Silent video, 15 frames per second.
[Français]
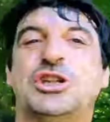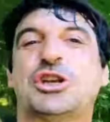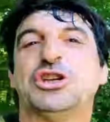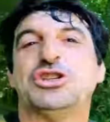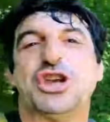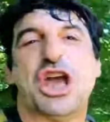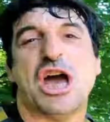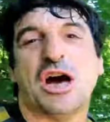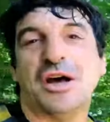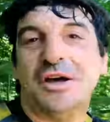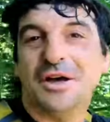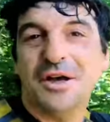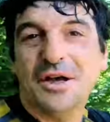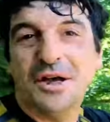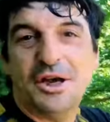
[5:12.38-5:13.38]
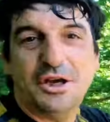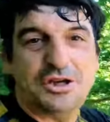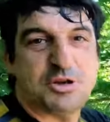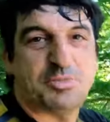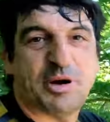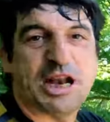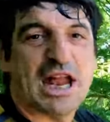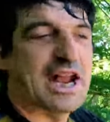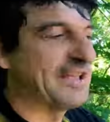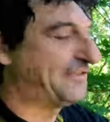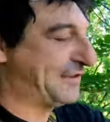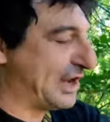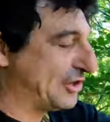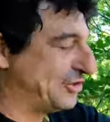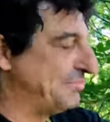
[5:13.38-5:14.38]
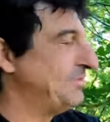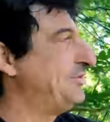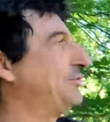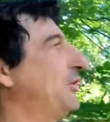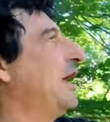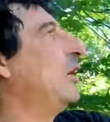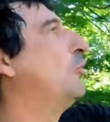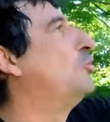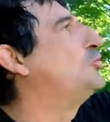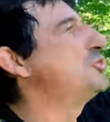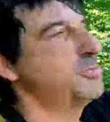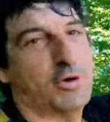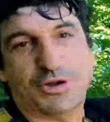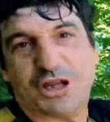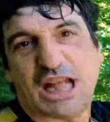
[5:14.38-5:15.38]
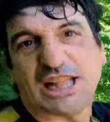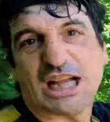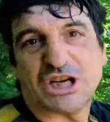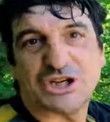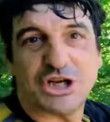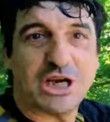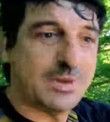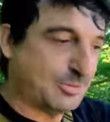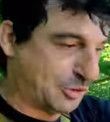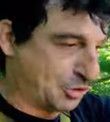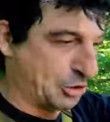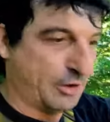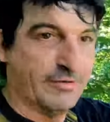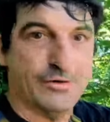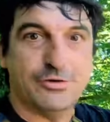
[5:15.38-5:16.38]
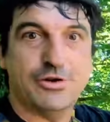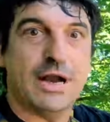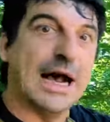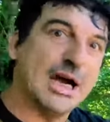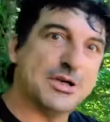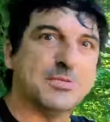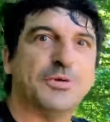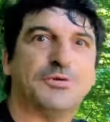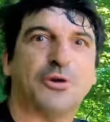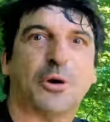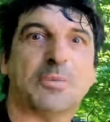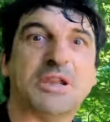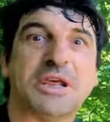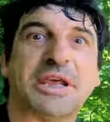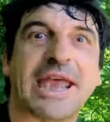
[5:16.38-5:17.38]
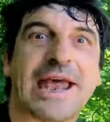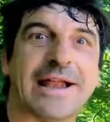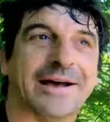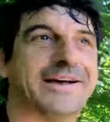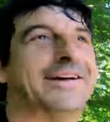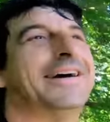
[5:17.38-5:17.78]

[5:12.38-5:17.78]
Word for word: J'ai triché, j'ai pris la nacelle, j'ai mis sur la route, je suis monté attaché, puis je suis revenu là, je me suis remis nickel